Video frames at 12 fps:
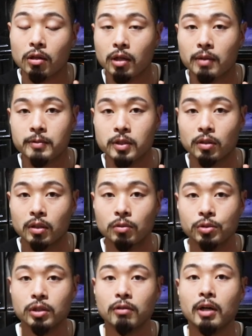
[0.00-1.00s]
ニングアイプス、
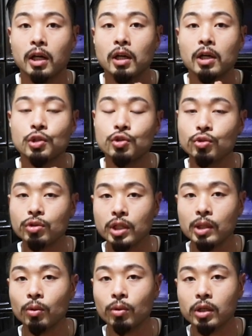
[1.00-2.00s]
こちらはじゅう
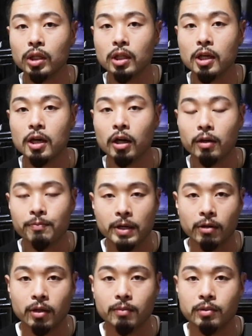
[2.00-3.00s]
にほん入りではっ
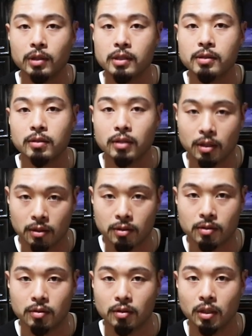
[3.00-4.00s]
ぴゃくえん
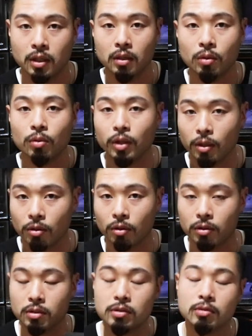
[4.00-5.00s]
プラスタックス、これ
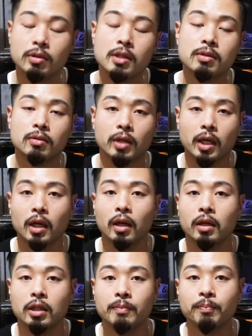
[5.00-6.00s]
をそれぞれ
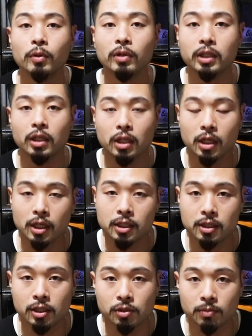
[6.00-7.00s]
いっぽんあたりに
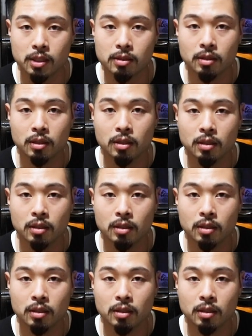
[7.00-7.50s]
換算します。